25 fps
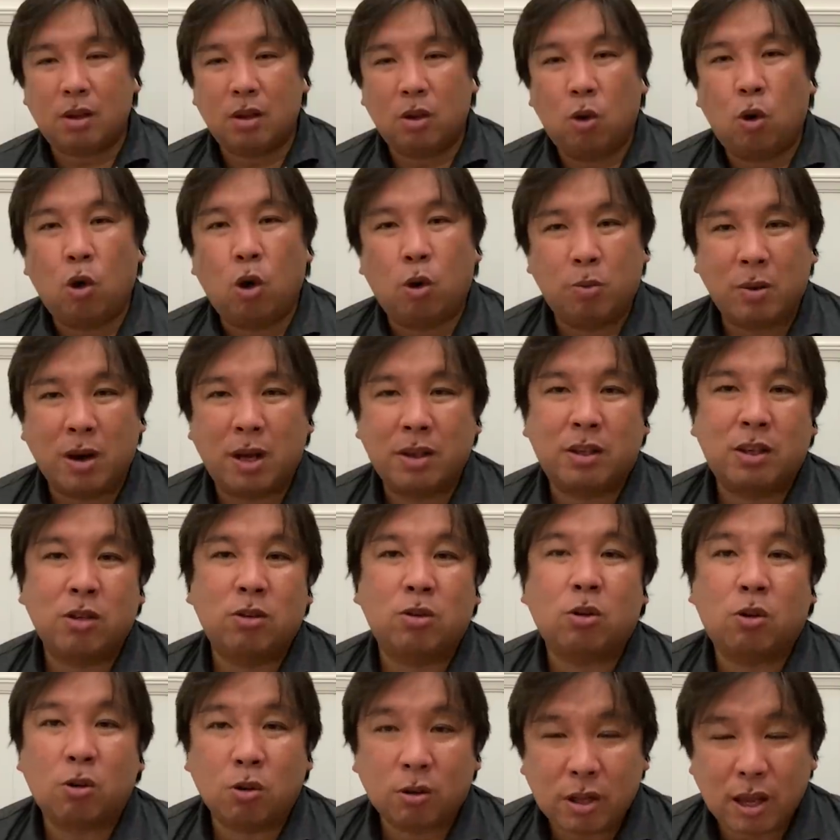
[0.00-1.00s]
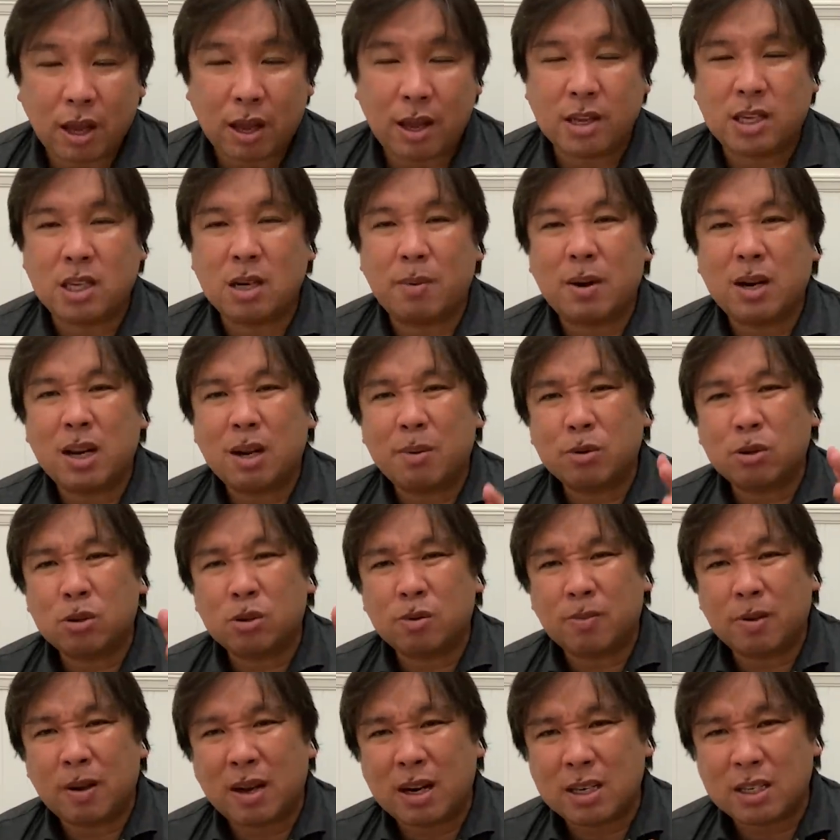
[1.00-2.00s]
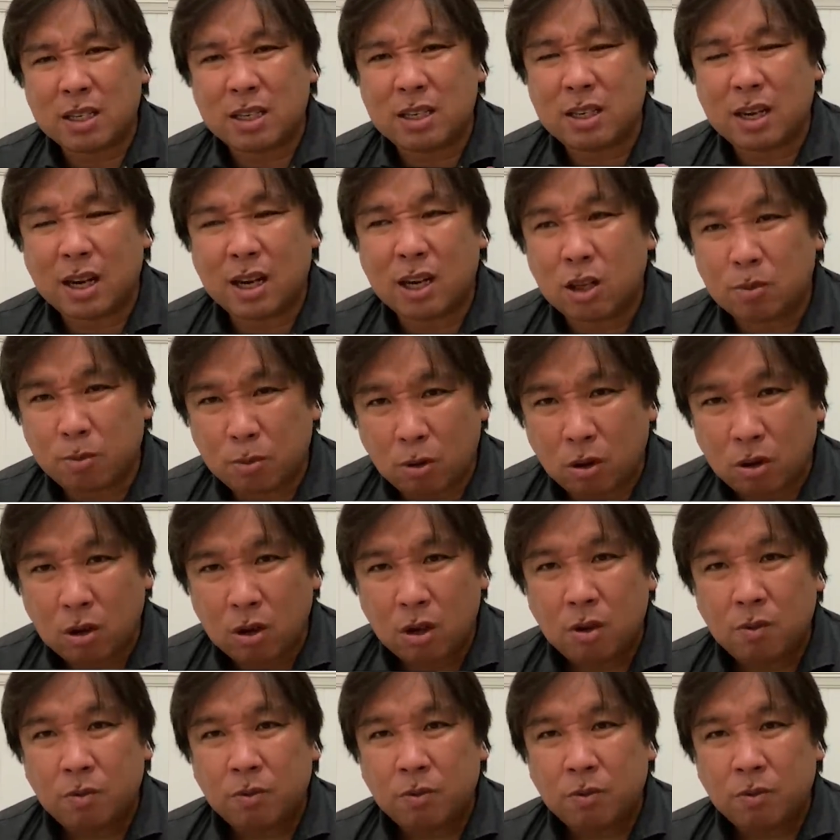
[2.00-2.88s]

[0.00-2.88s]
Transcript: ホームランっていうところでエチバリアも素晴らしいんだけども、